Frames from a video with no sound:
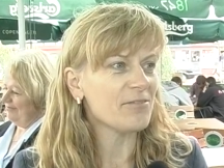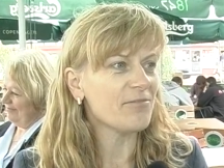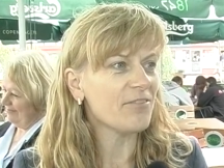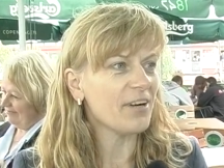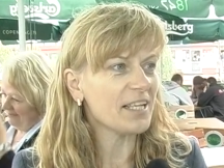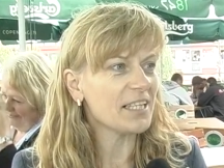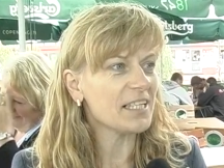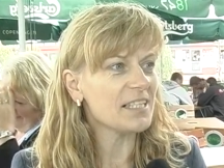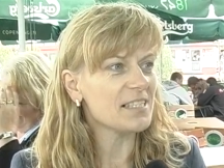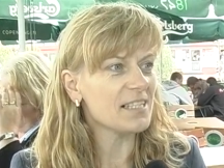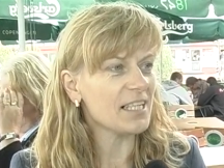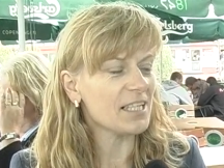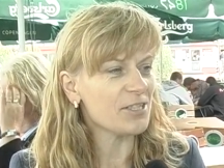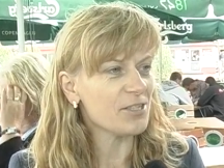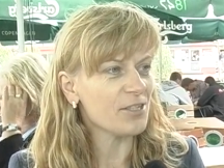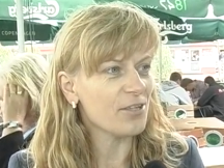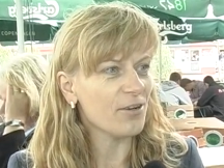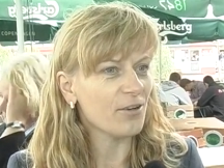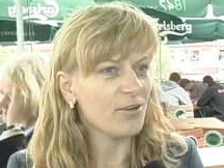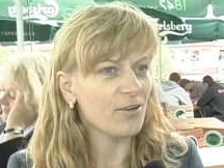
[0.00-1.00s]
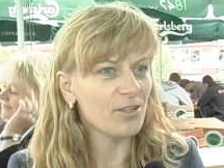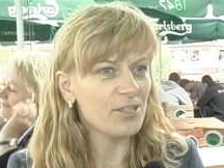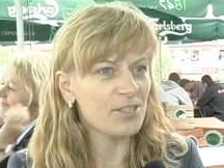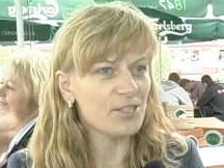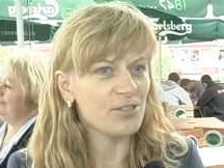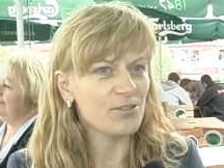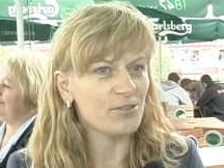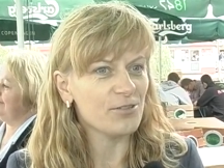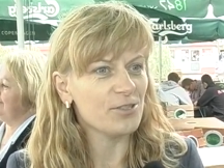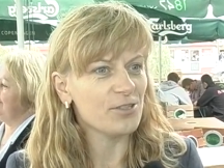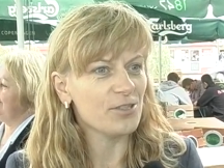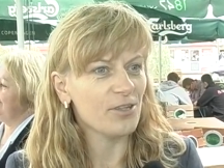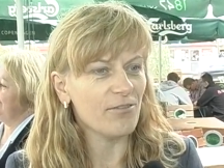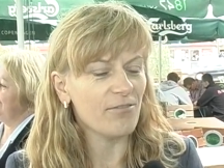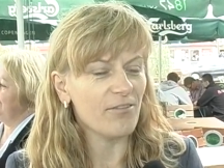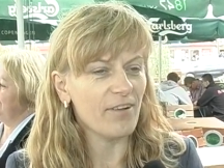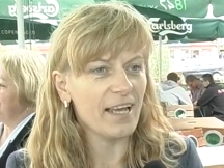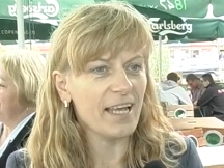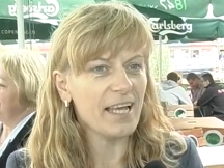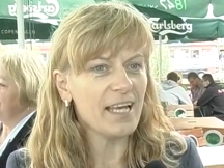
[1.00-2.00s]
fajne znaczki
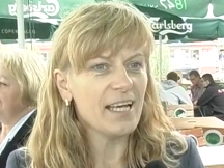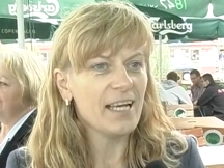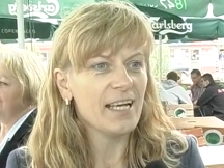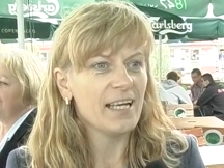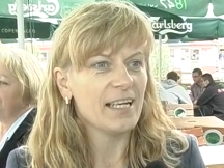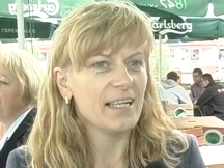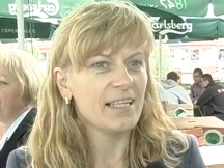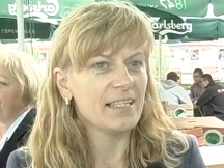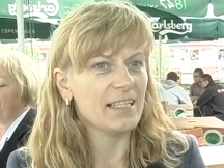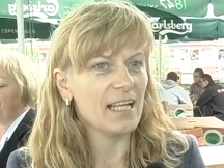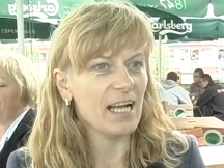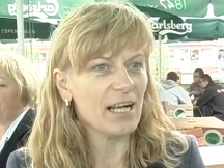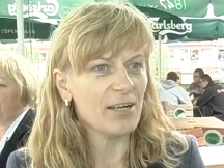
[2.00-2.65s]
okolicznościowe, y, tak